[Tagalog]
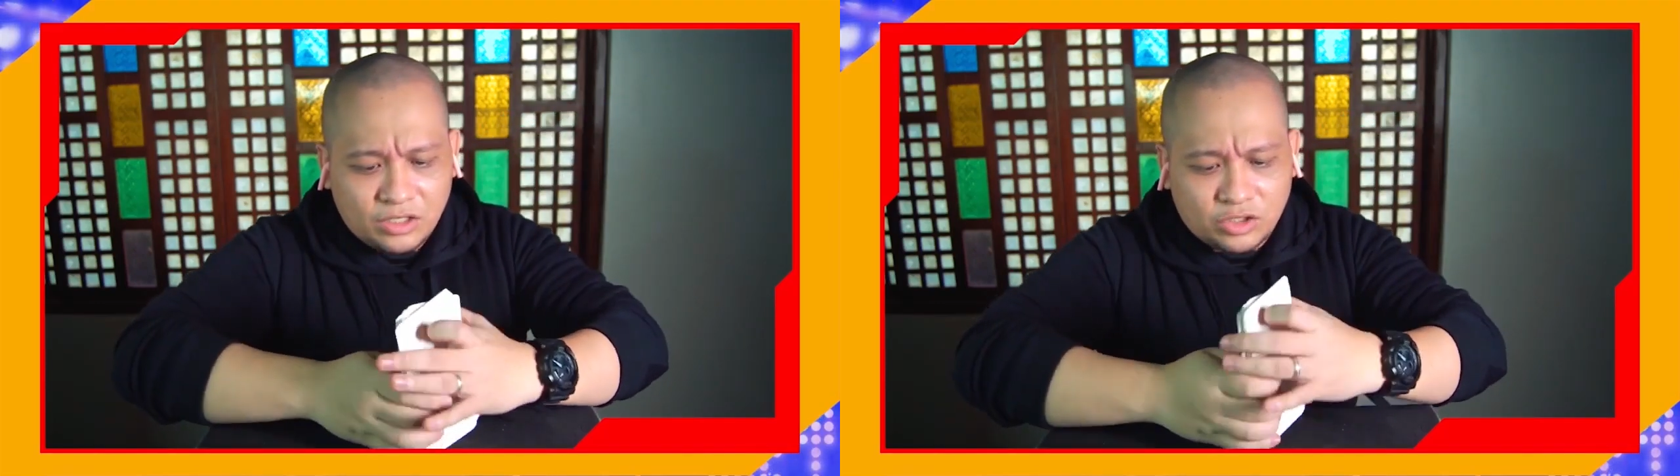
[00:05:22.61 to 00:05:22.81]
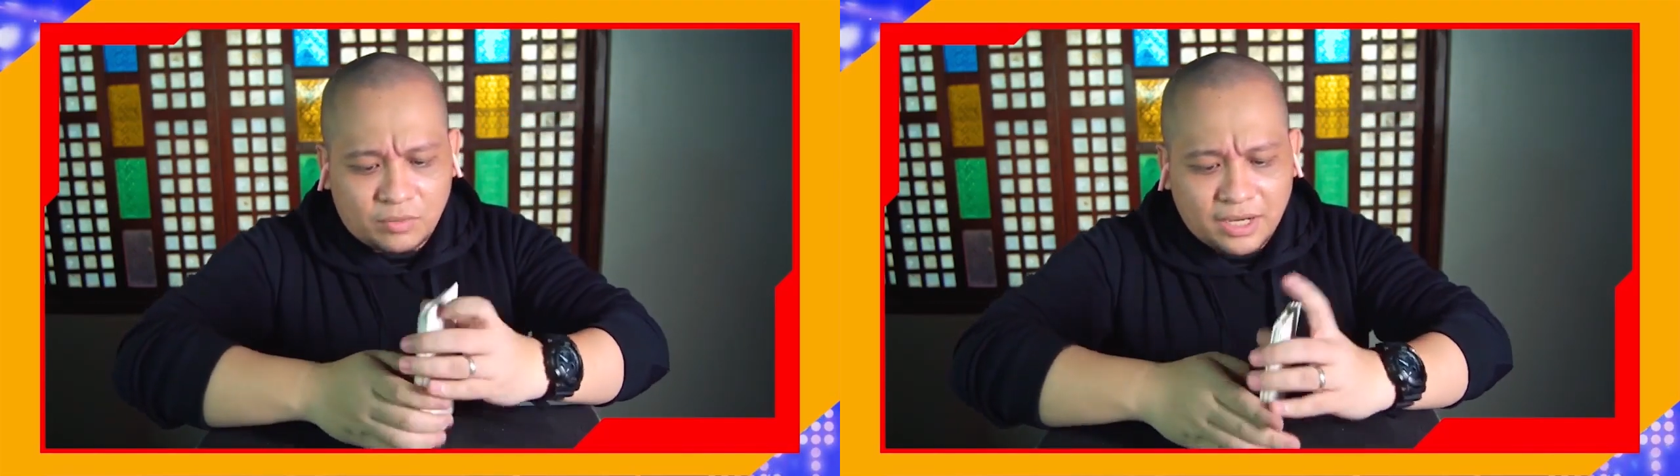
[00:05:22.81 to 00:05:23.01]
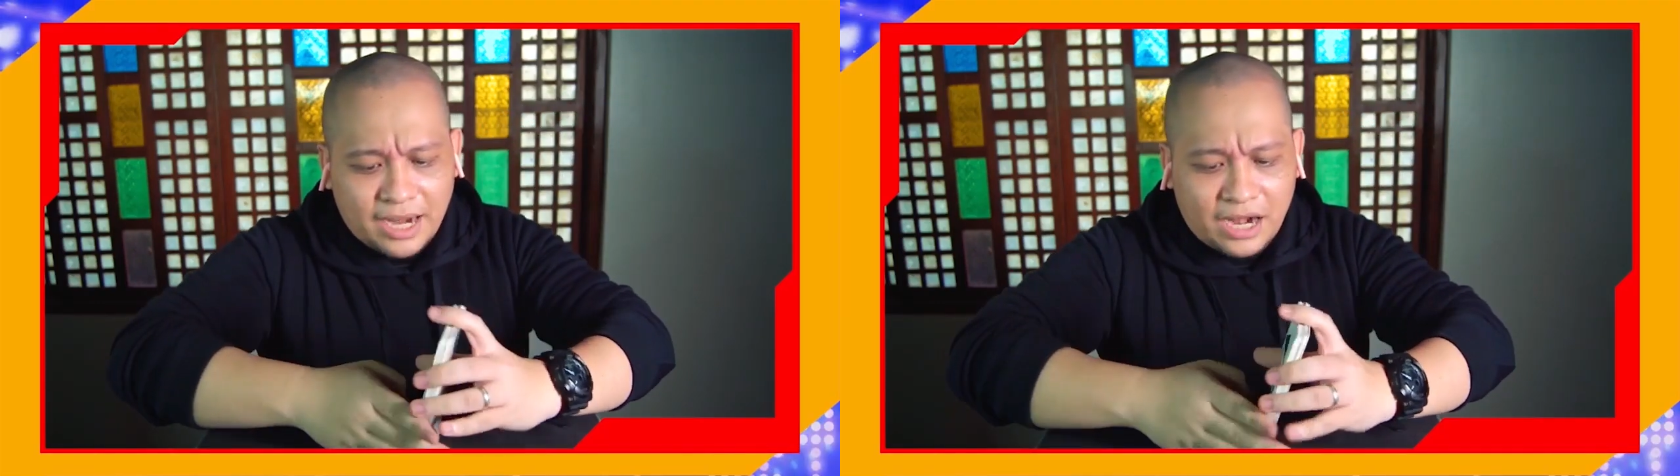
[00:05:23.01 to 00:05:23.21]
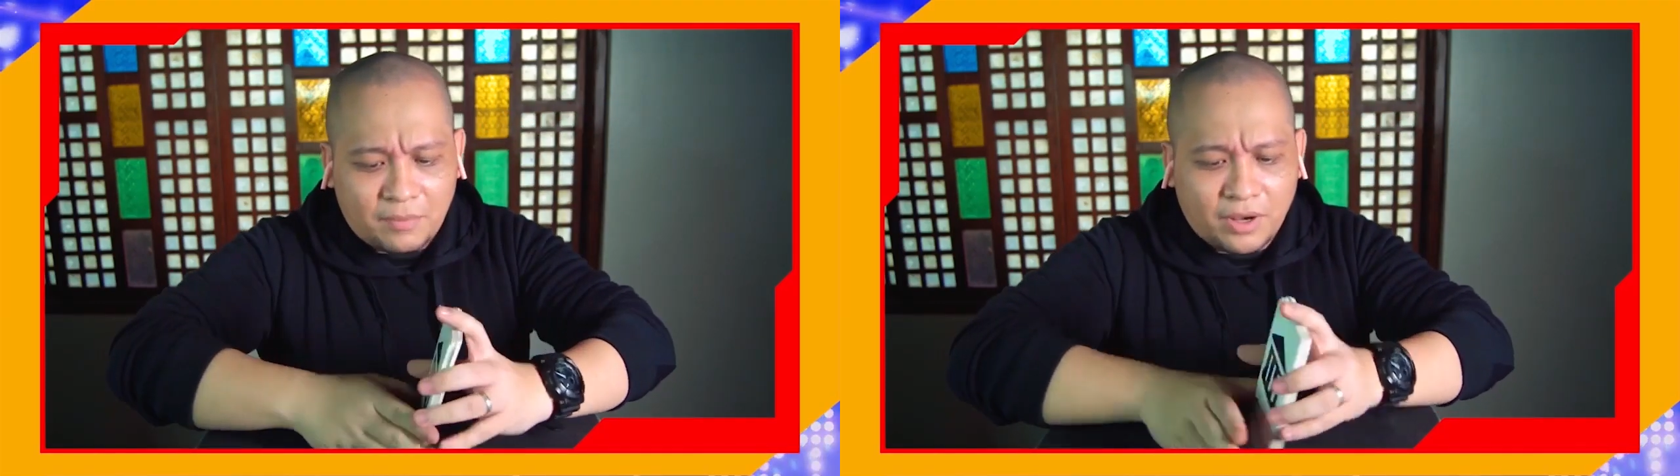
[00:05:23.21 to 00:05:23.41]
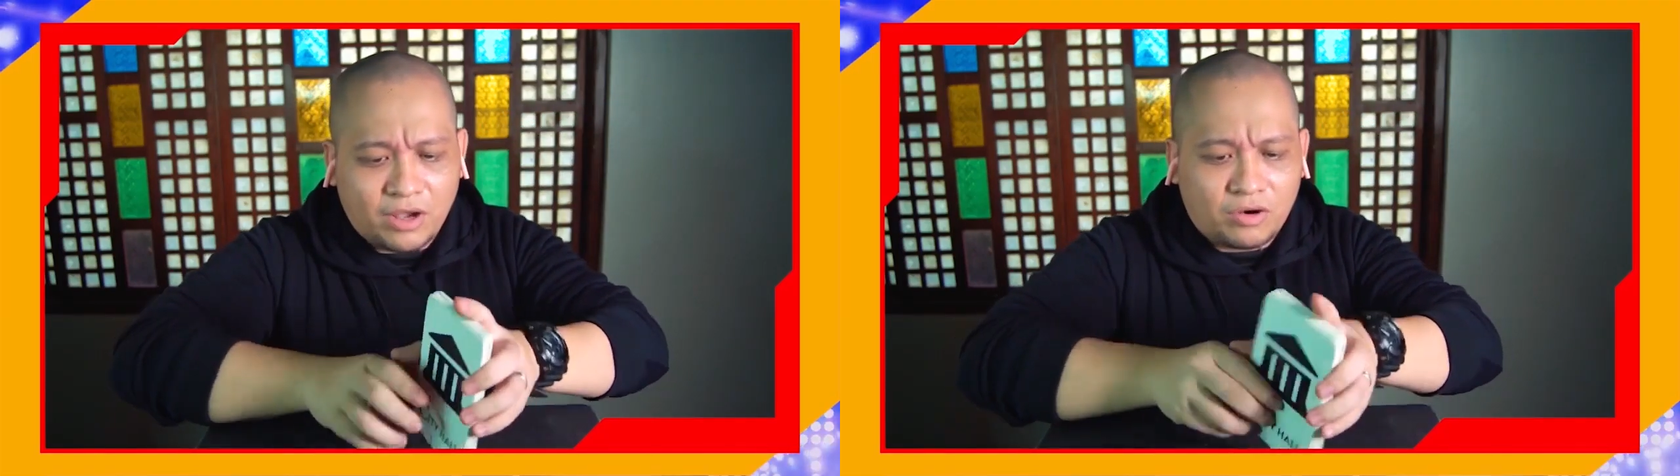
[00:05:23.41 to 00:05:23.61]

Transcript: So maglalapag